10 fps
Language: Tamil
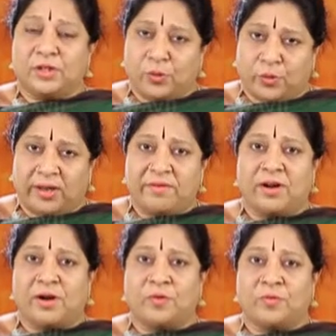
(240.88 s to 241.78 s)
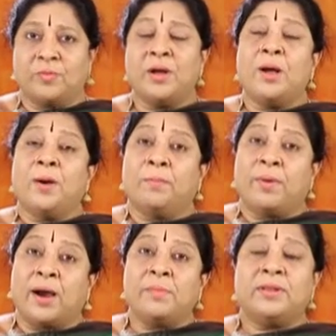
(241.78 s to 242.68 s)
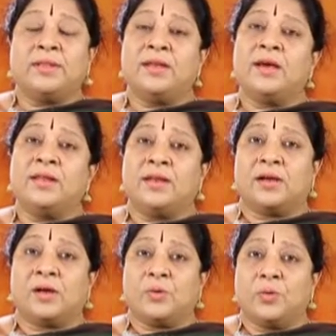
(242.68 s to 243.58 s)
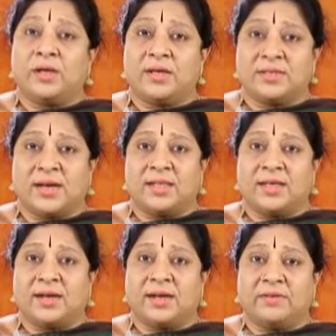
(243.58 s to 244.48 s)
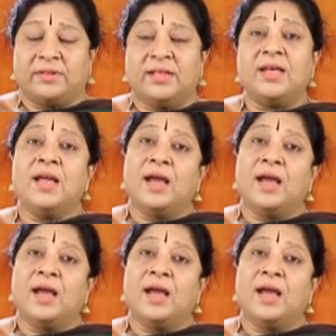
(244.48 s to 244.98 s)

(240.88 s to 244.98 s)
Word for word: வந்து குறைவாகவும் பாபத்தினால் இருக்கக்கூடிய ஜாதகங்கள் வந்து